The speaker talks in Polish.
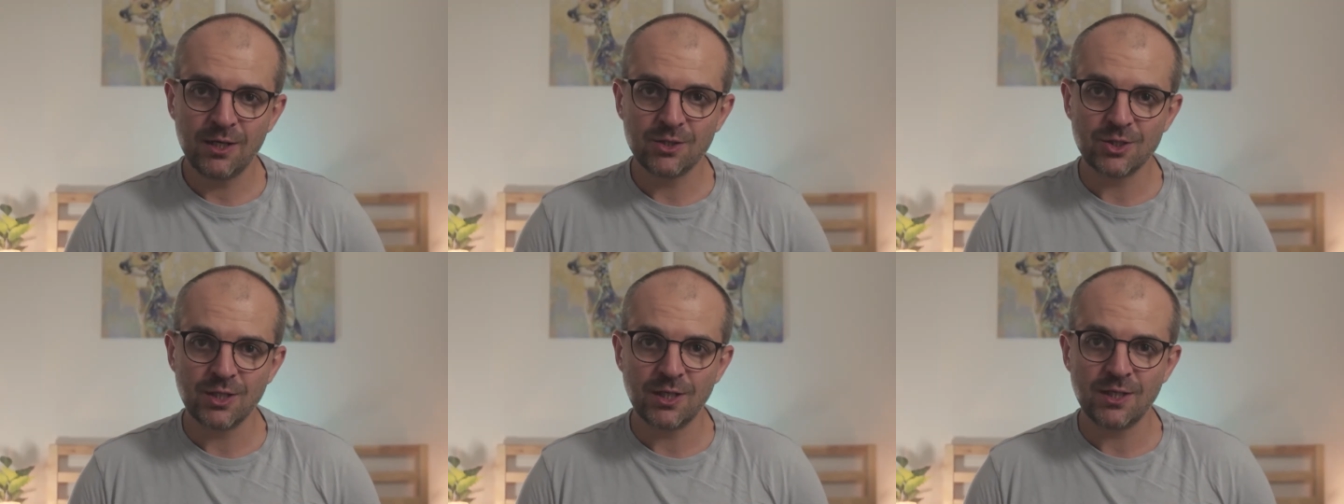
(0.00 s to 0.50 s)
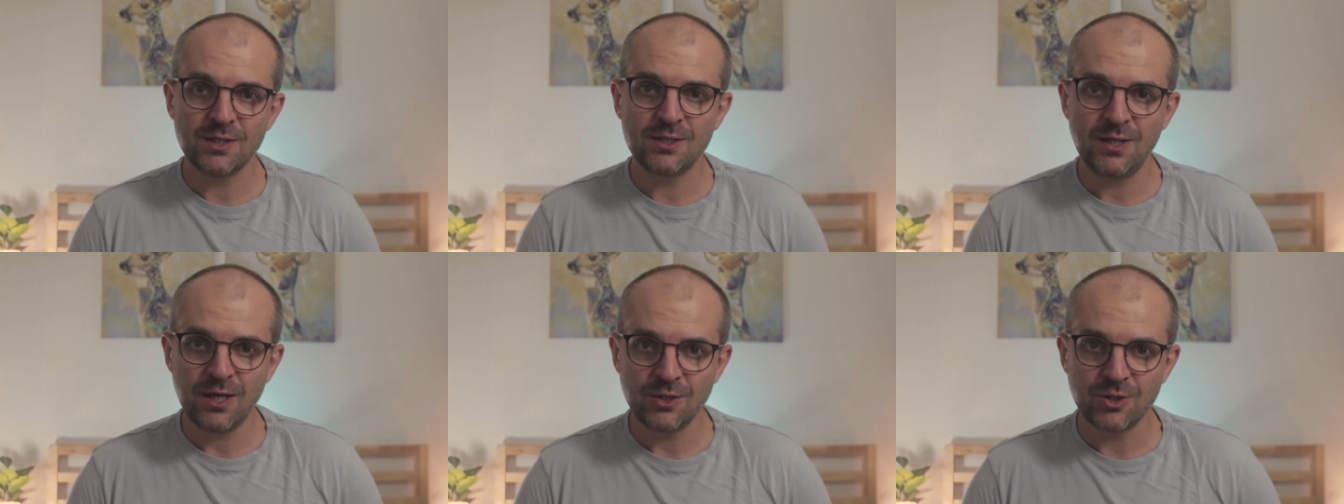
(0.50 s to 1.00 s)
że
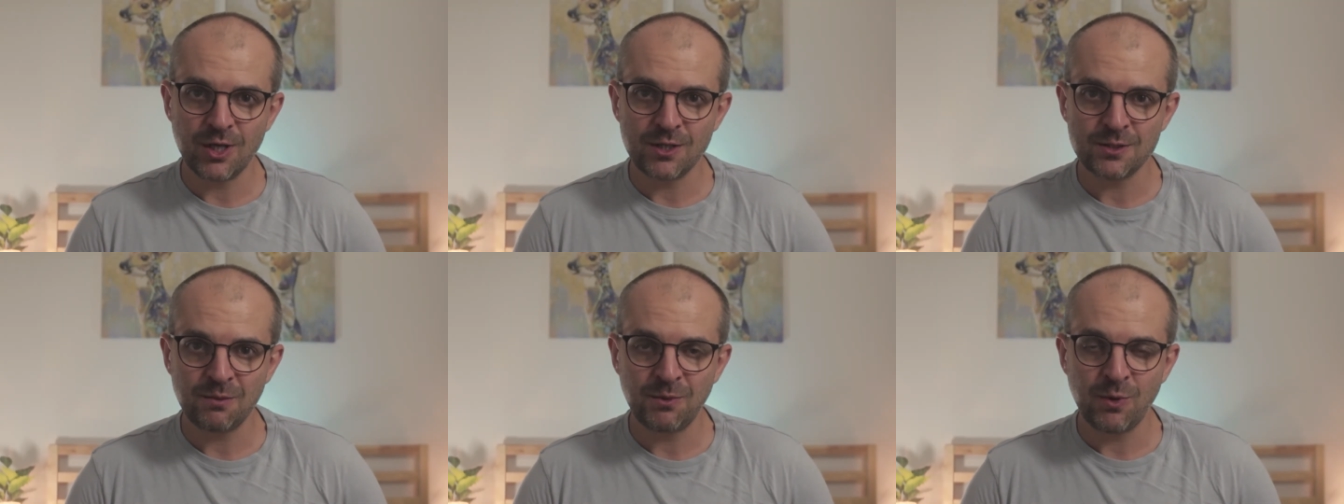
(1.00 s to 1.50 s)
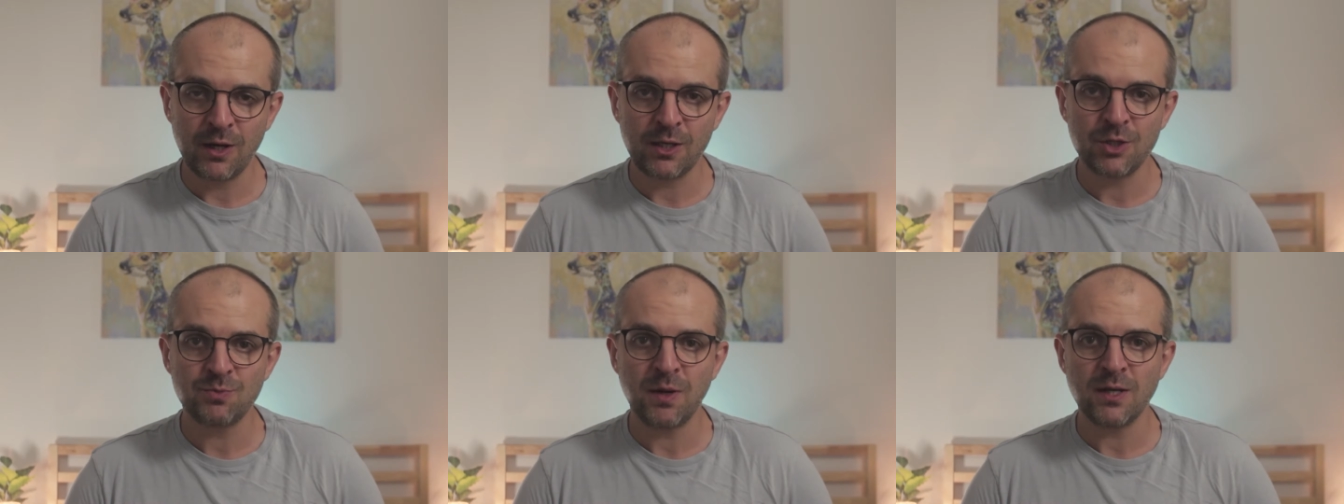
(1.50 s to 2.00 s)
zdjęcia zrobiła
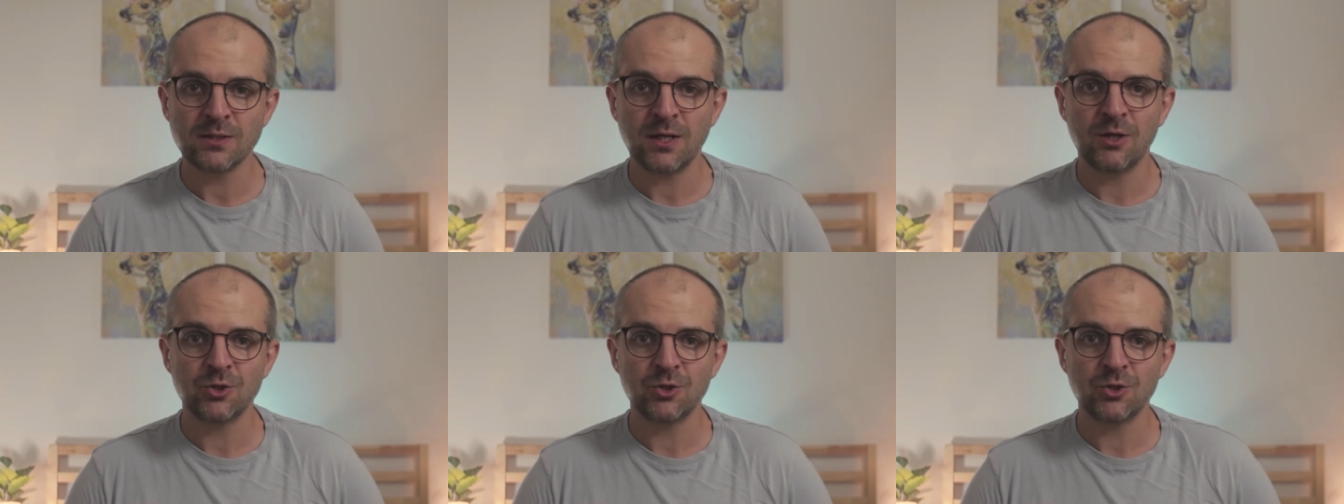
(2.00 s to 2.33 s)
hiszpańska